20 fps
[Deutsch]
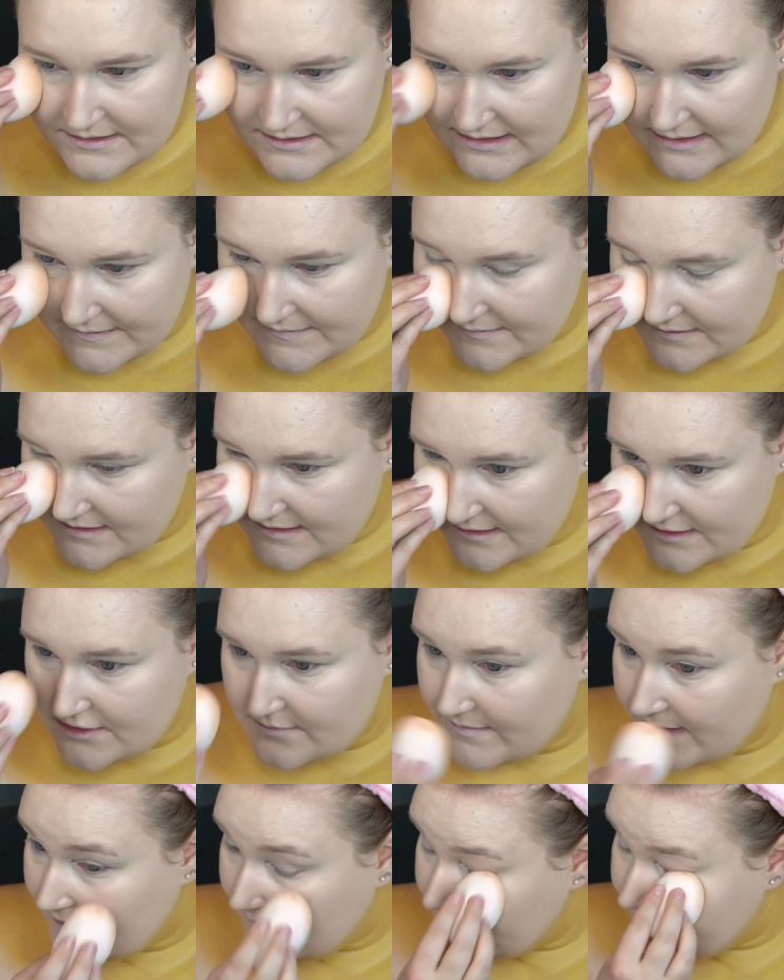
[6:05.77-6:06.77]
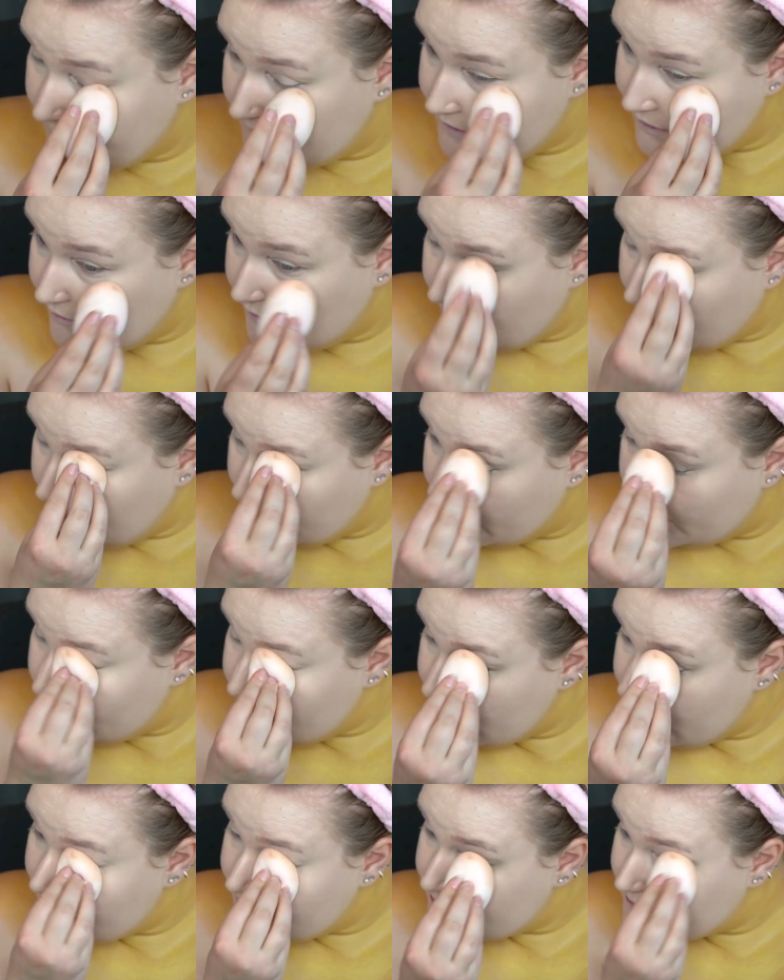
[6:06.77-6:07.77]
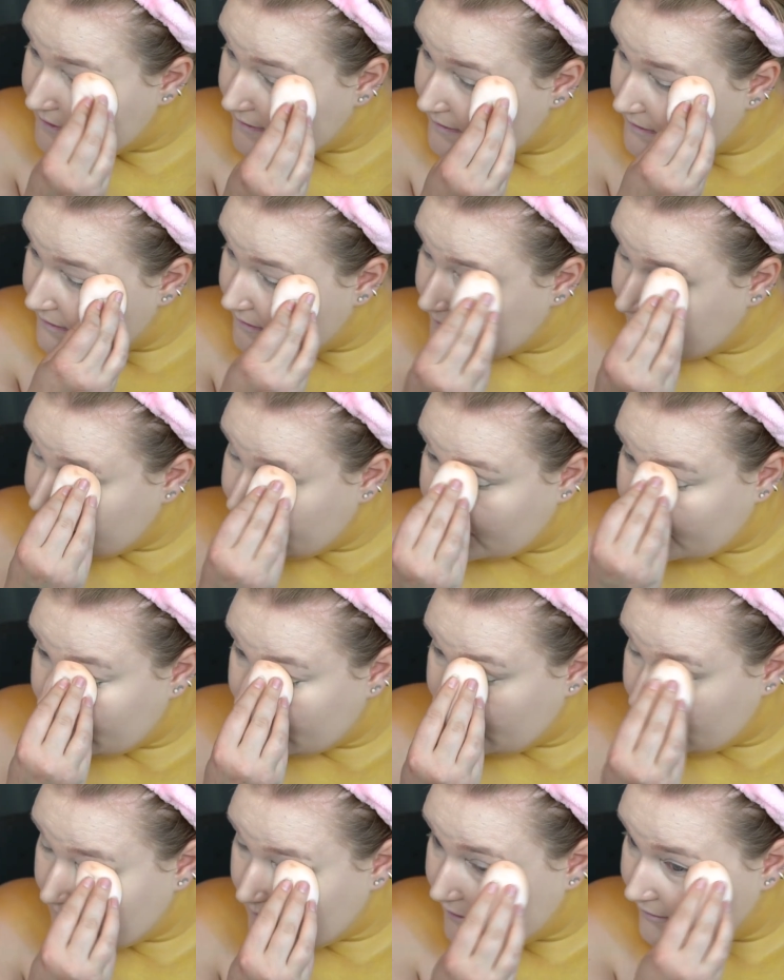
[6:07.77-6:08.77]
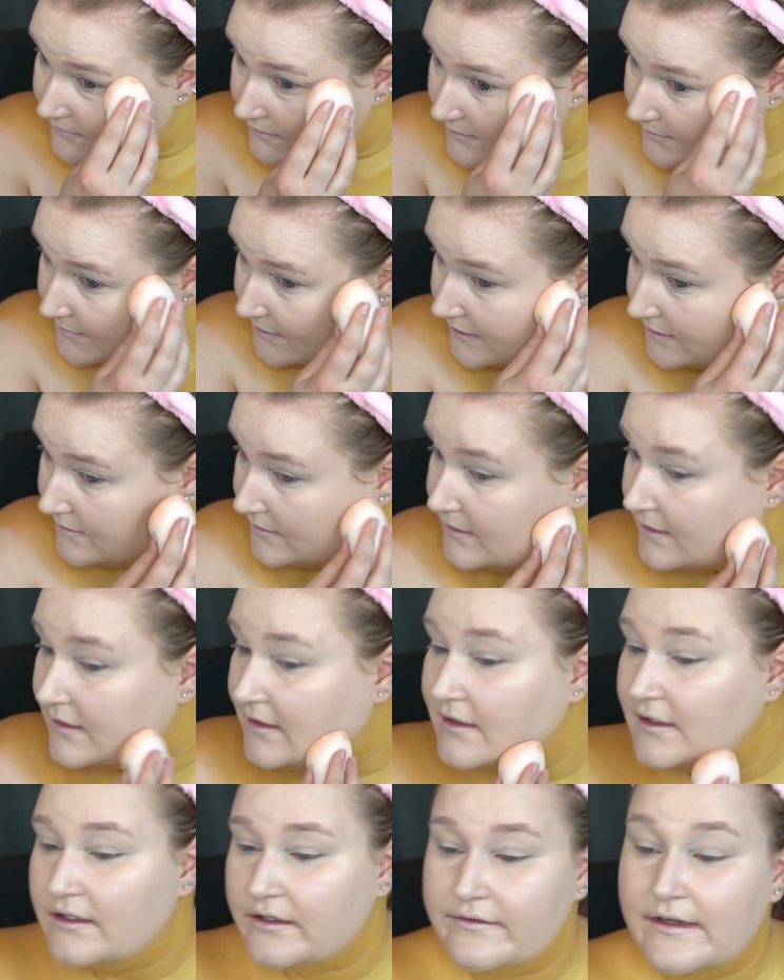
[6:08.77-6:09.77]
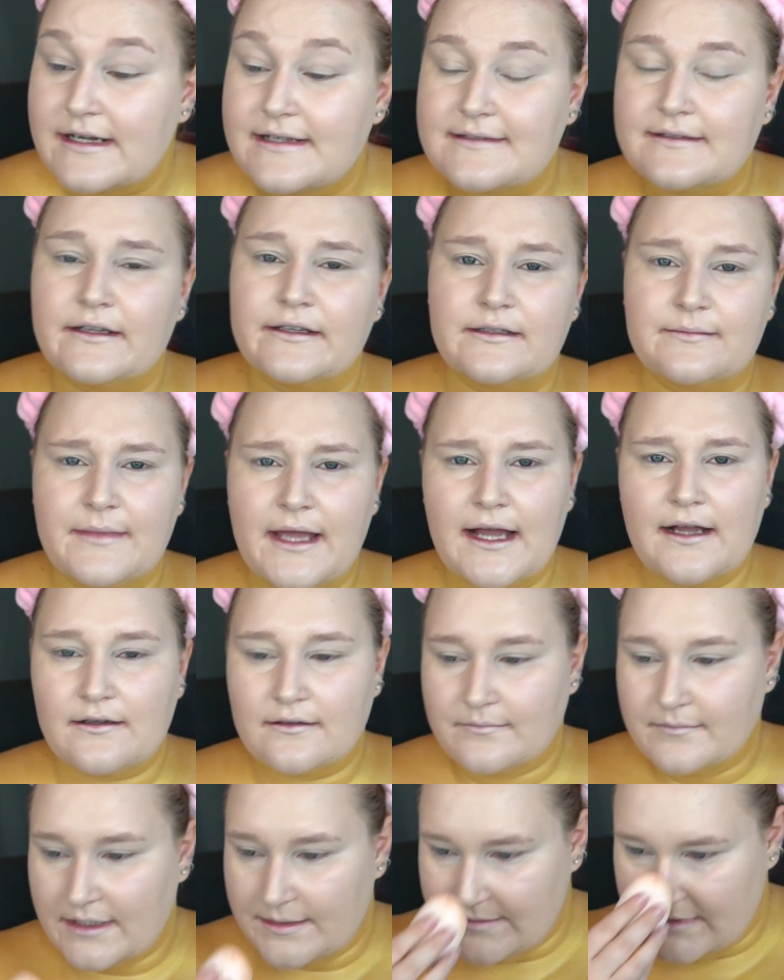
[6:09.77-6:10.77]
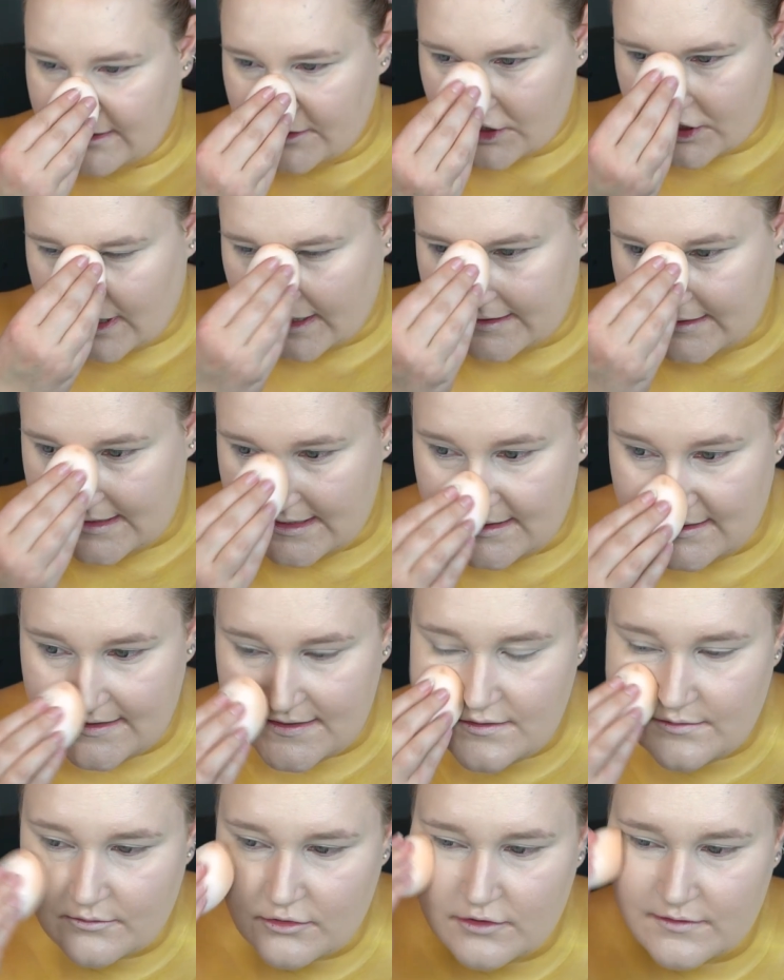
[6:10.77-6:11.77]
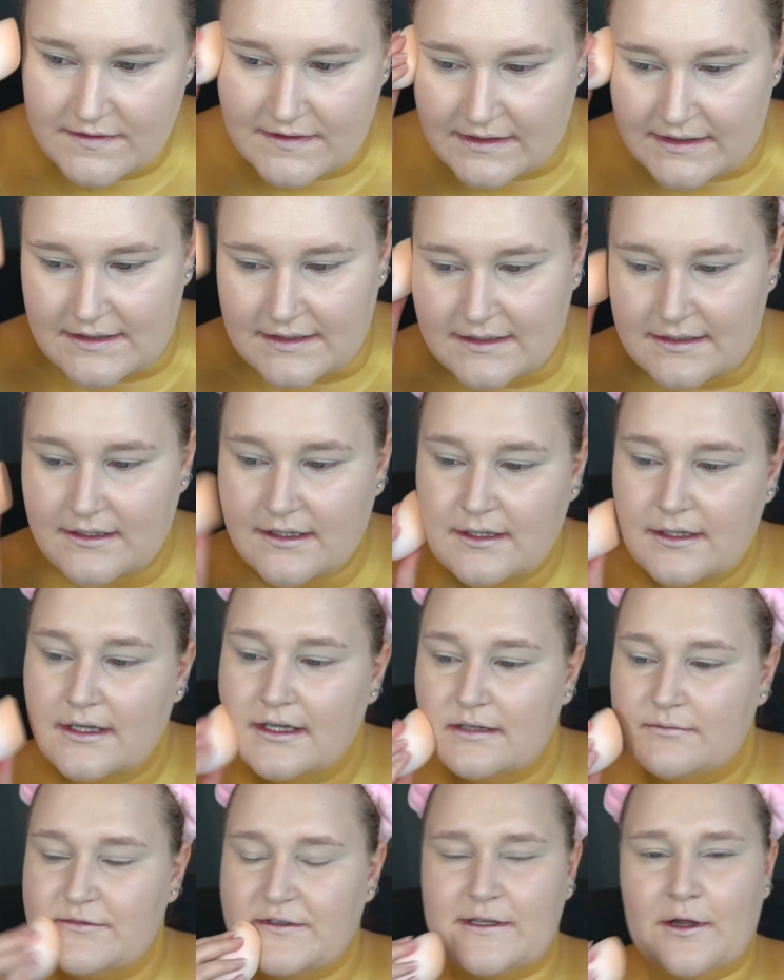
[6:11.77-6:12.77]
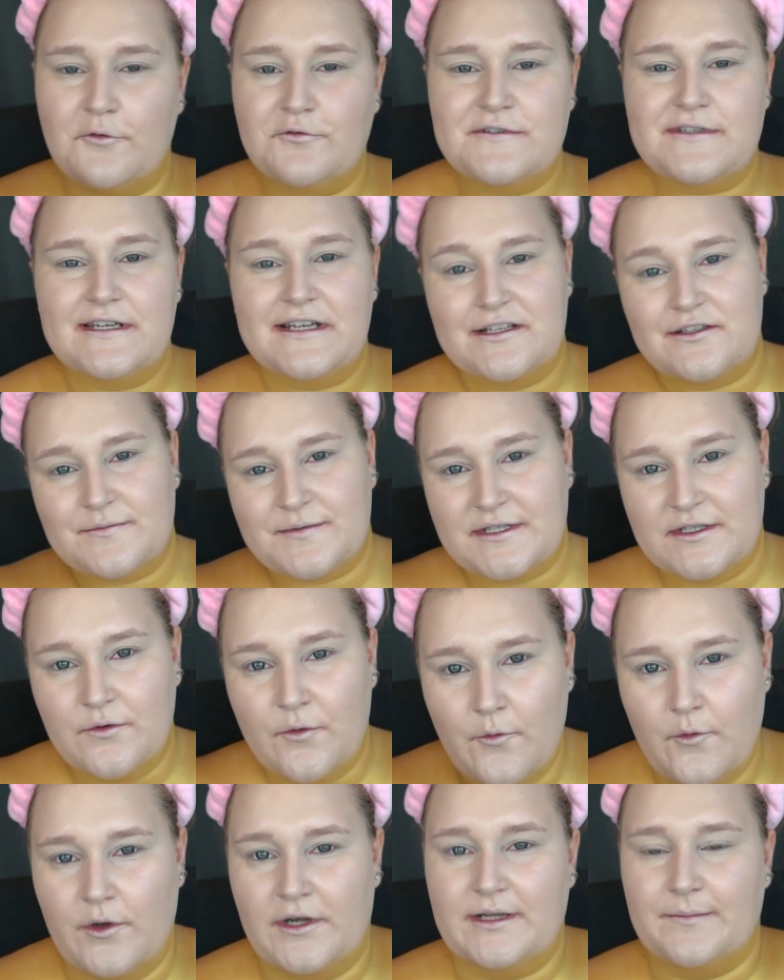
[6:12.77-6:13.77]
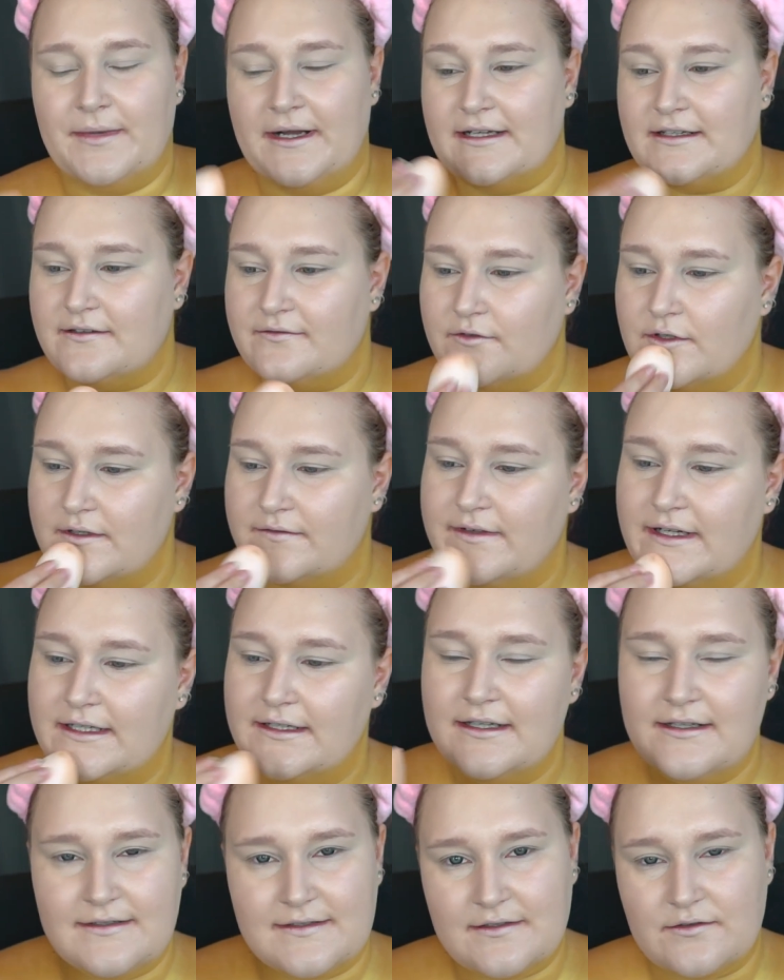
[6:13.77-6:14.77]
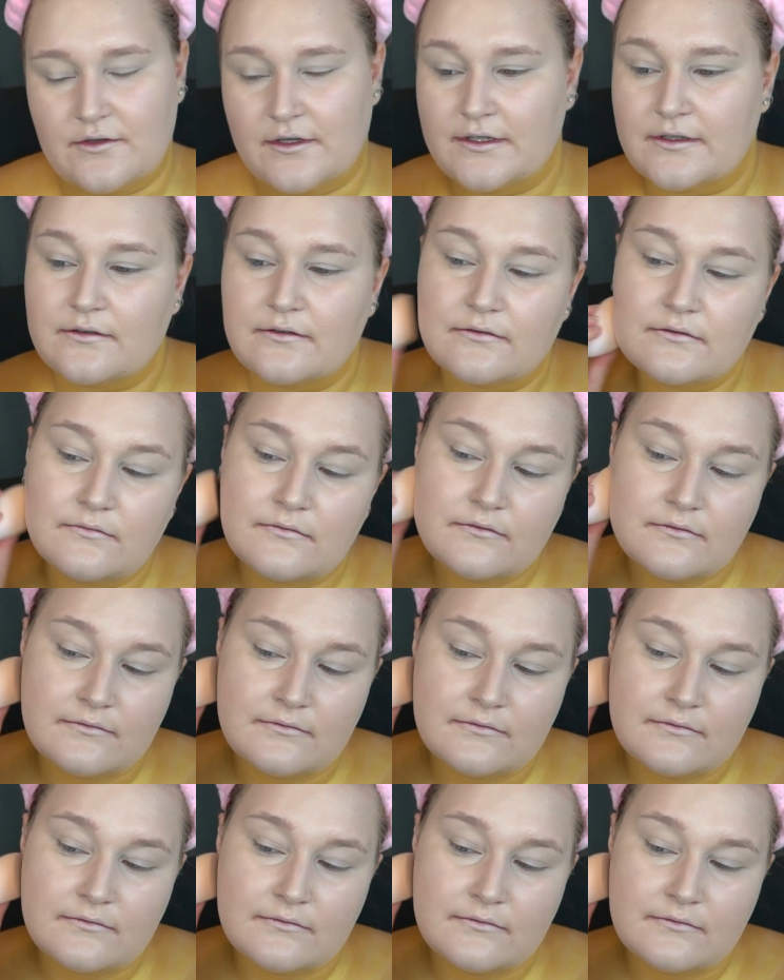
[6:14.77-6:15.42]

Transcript: Da sind die Geschmäcker sicher auch ganz unterschiedlich, aber Ihr werdet es gleich merken, bei mir scheinen die zum Schluss richtig. Die müssen aussehen, als ob sie in Öl gebadet worden wären. Dann ist es in Ordnung.